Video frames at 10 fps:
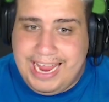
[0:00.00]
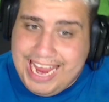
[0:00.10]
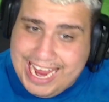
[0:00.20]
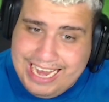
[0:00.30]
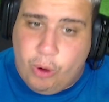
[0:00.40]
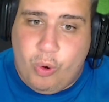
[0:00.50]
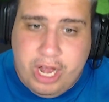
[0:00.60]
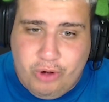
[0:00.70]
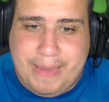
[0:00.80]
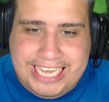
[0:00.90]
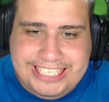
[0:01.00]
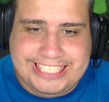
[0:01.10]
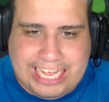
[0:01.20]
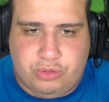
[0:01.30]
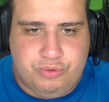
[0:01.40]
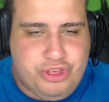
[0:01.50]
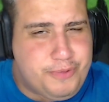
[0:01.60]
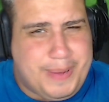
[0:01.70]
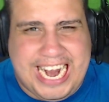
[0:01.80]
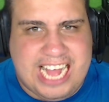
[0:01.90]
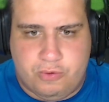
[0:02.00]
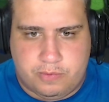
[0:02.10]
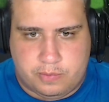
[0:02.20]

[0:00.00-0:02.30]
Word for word: Ele é o goleiro mais chato, disparado.